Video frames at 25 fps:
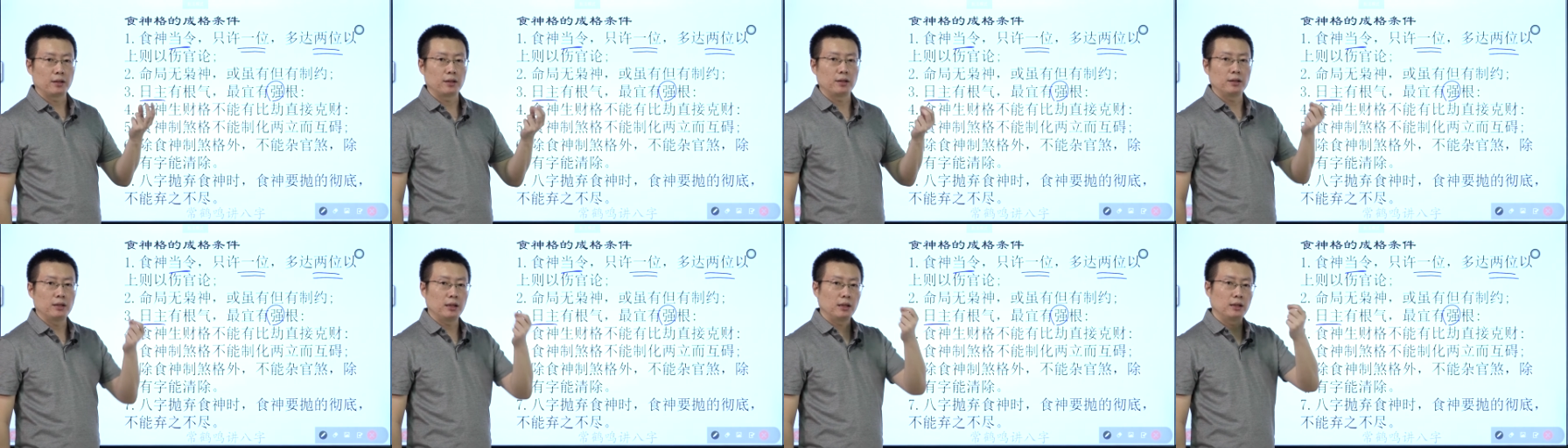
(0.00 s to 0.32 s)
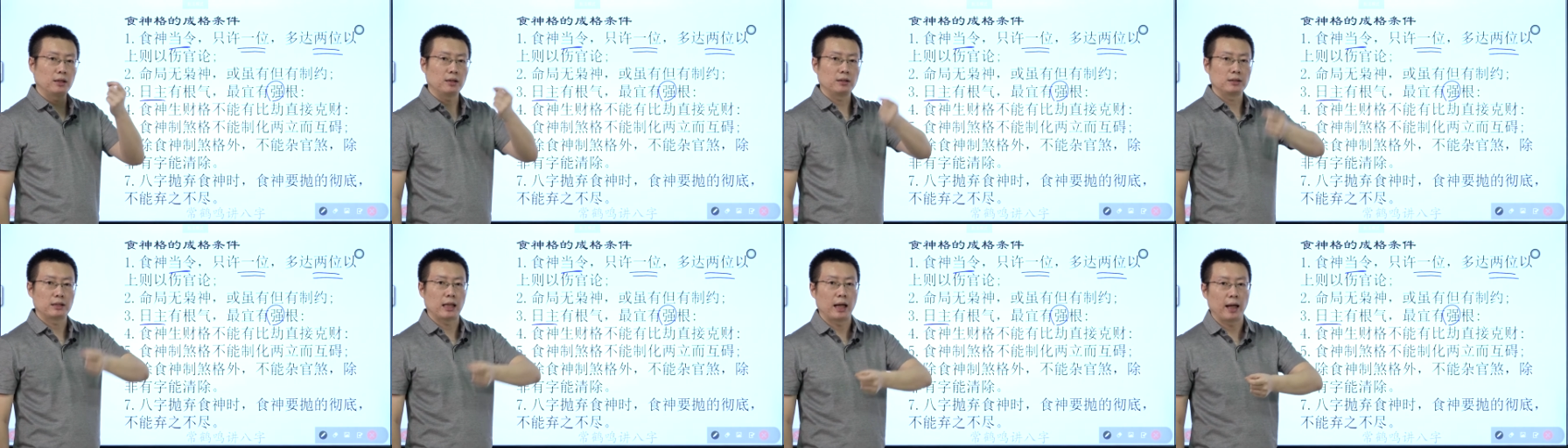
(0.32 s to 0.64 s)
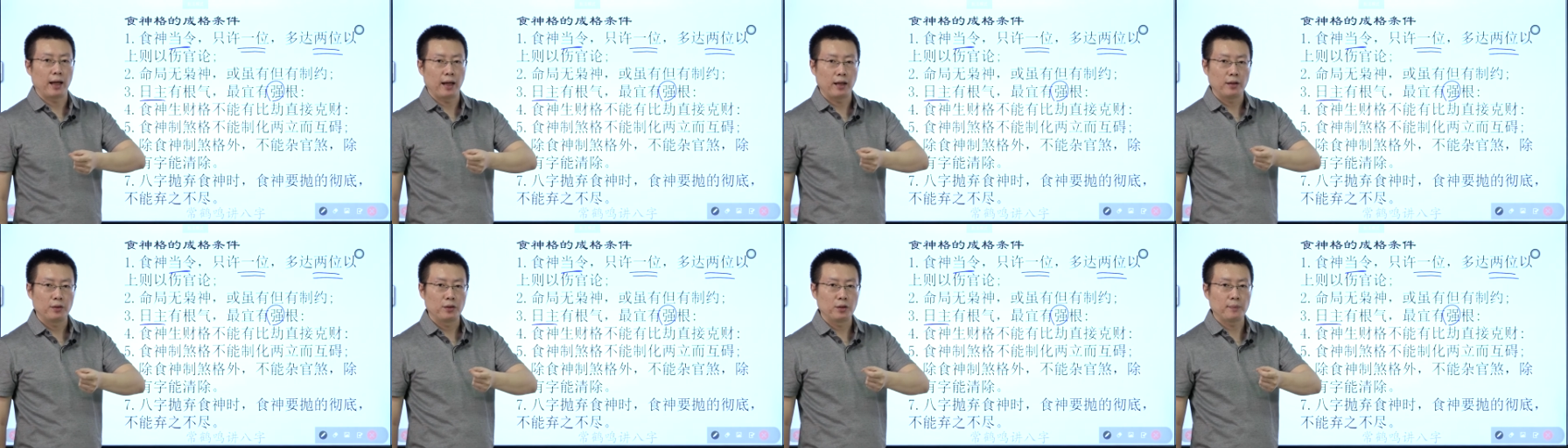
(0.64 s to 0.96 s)
食神生
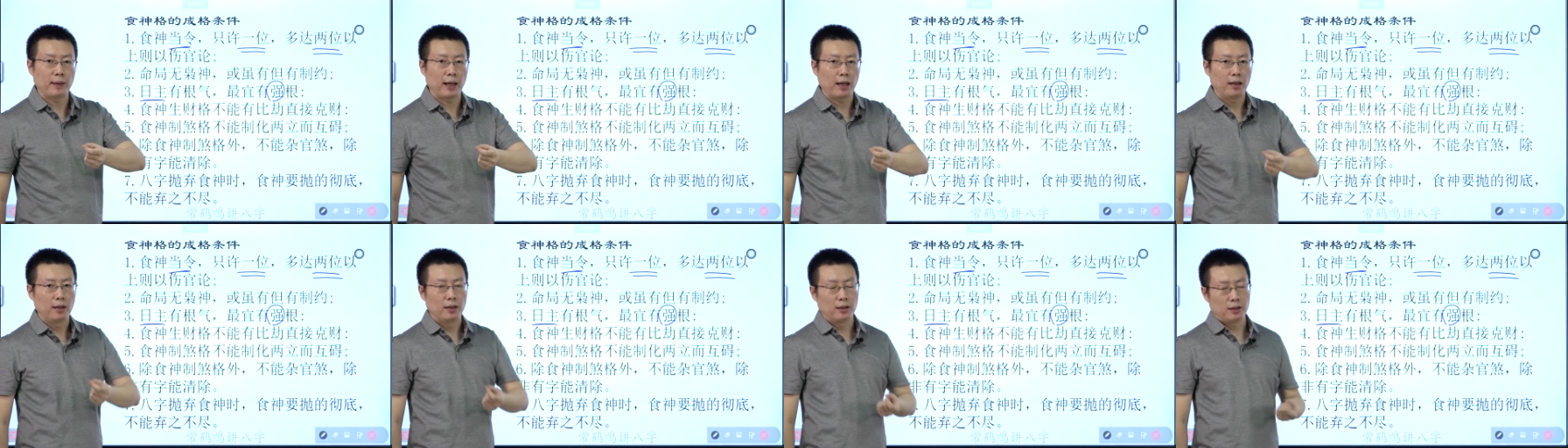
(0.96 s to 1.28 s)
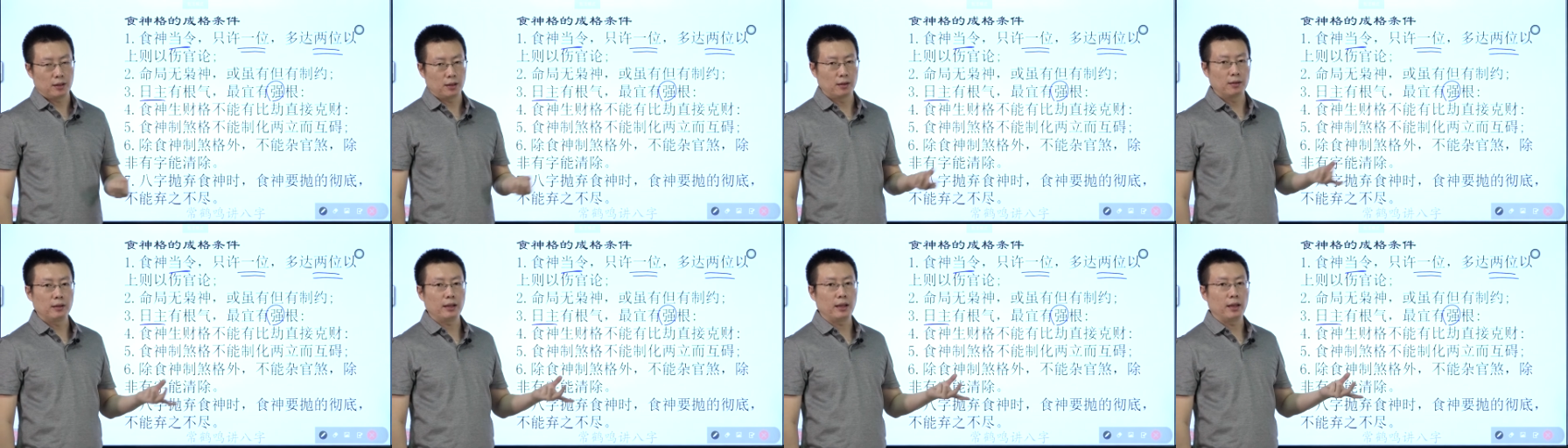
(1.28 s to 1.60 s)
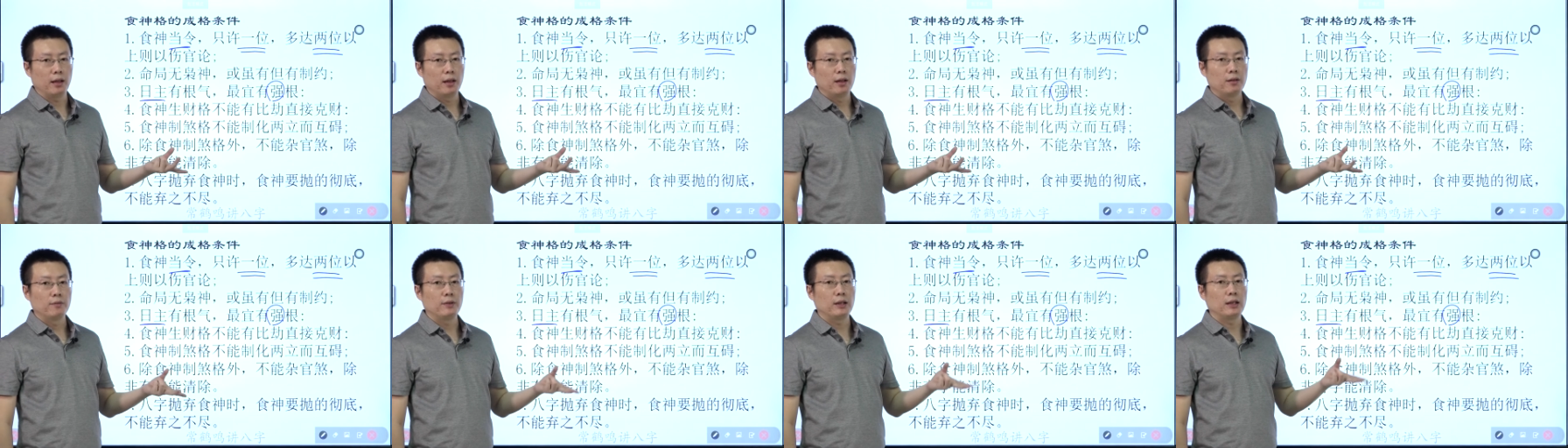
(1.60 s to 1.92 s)
财，对吧？成立
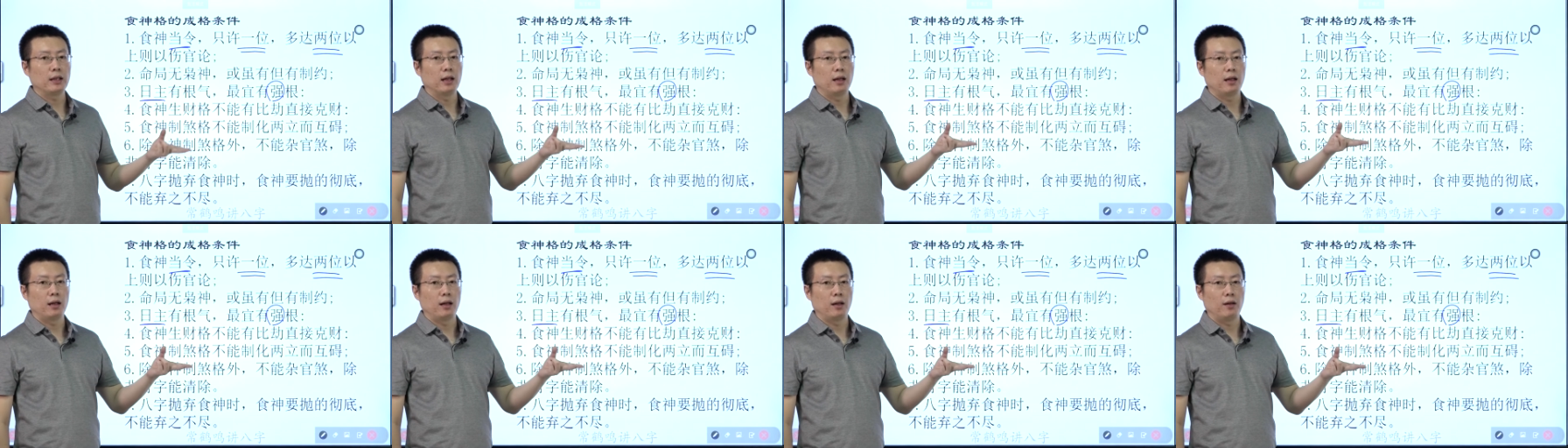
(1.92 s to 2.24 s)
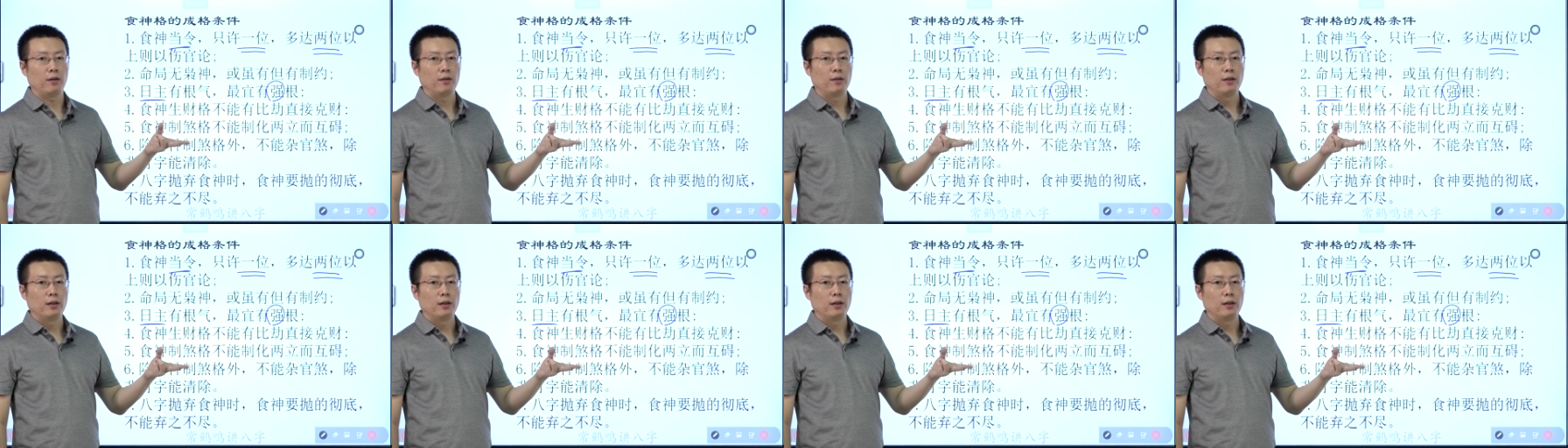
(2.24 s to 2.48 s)
非常好。